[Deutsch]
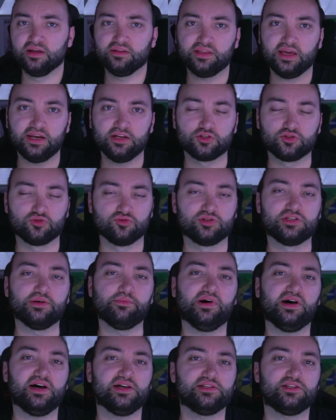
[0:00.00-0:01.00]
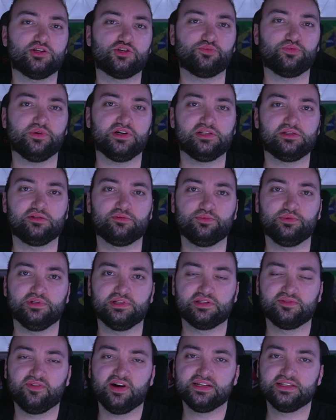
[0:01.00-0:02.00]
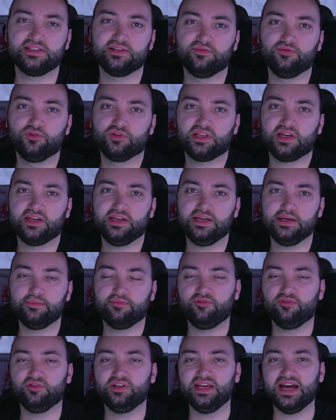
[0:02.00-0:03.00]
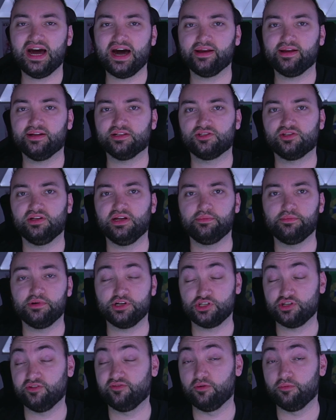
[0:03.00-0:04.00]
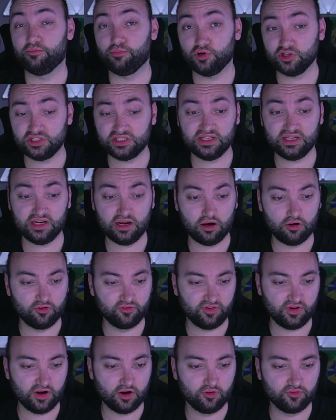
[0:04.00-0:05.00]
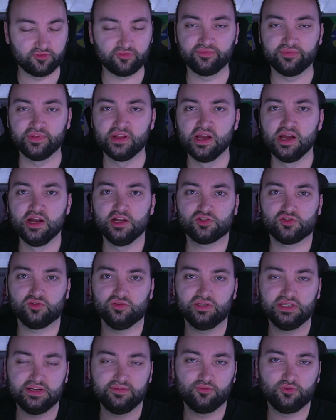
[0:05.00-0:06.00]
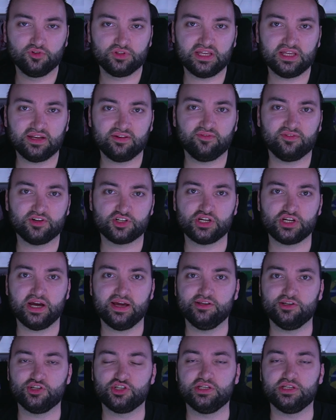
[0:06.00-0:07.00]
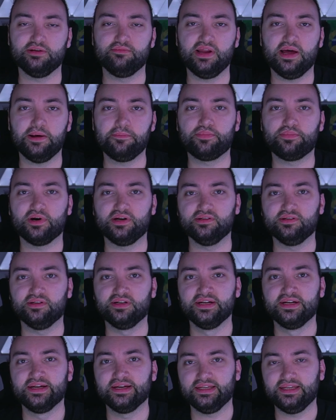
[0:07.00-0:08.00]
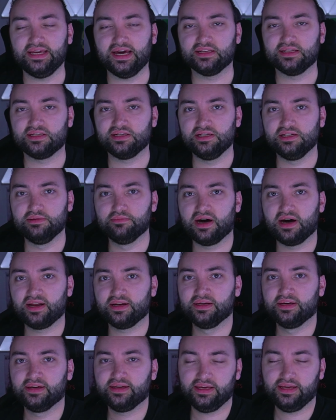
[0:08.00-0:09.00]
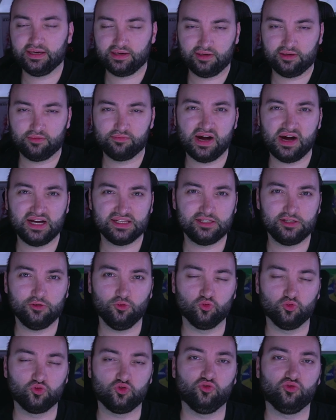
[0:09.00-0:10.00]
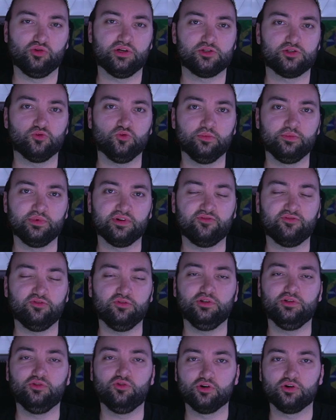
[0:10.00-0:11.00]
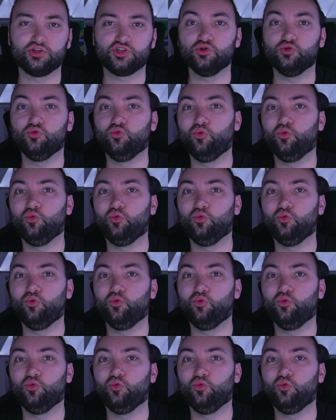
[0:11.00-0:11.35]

Dennis Hussein Basic beispielsweise wird dann eben für die A-Nationalmannschaft von Bosnien auflaufen. Zudem wird dann wahrscheinlich Tim Lemperle, Jan Thielmann, Erik Marzel und Jonas Urbig für die deutsche